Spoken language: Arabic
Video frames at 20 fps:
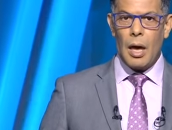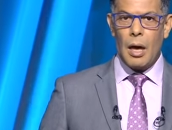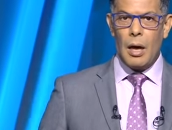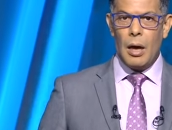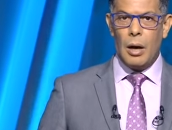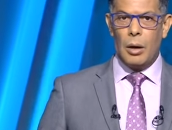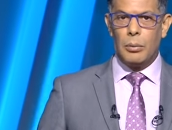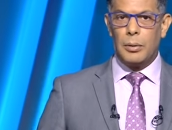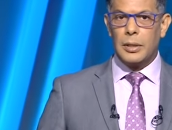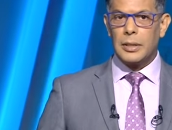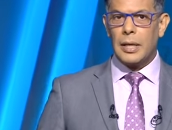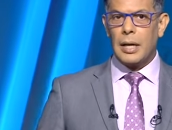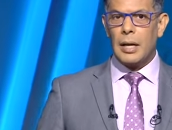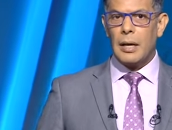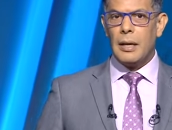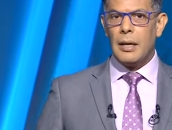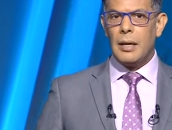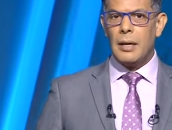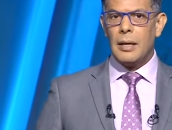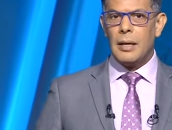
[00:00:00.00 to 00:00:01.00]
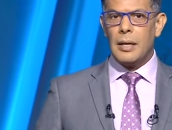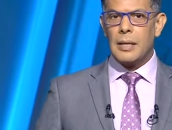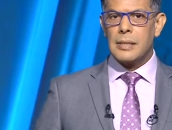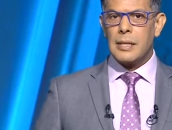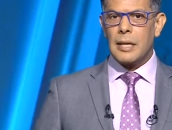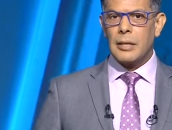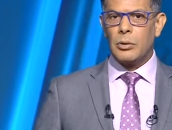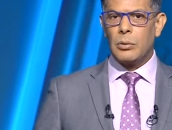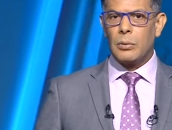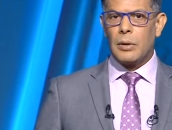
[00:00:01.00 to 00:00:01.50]
وتلقى
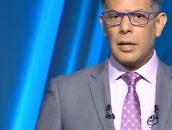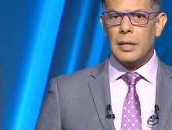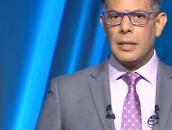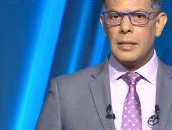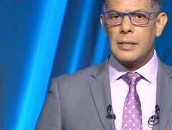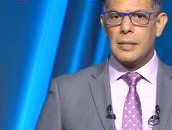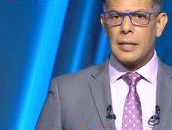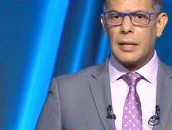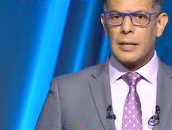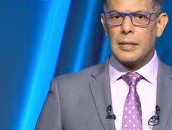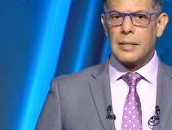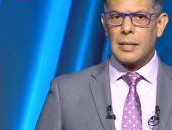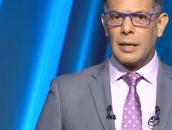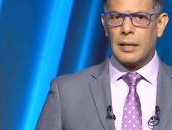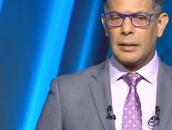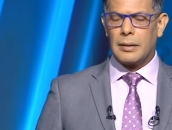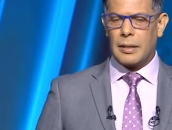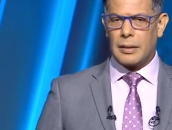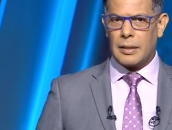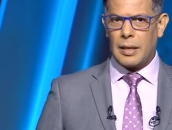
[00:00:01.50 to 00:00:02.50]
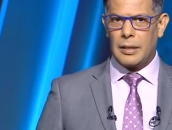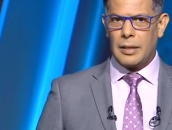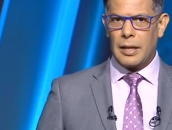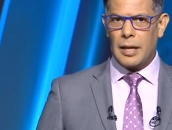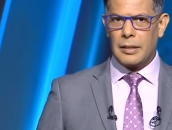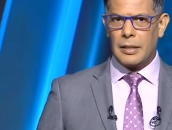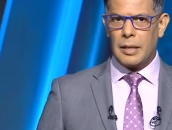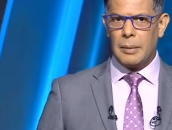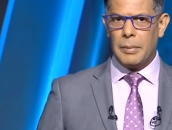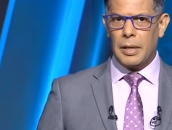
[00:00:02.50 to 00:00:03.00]
السيد الرئيس رسالة
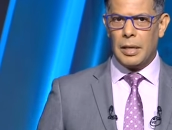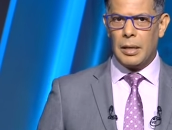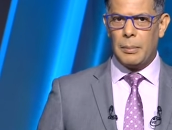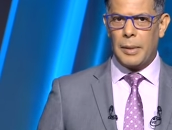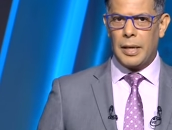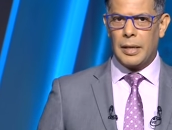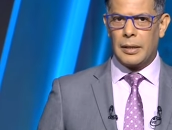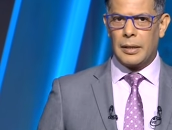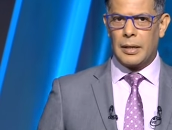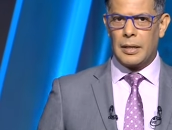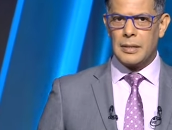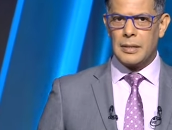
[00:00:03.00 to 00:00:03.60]
تهنئة من قبل رئيس